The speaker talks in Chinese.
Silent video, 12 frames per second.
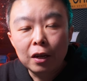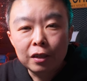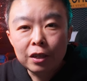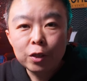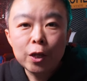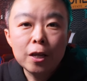
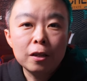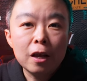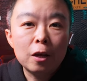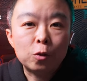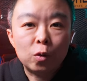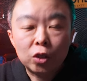您现
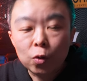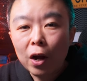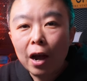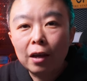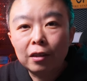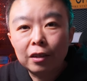在所收
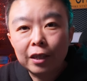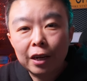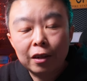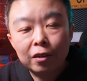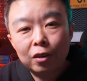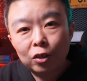看的这
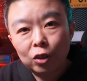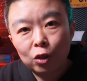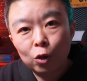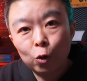个呢是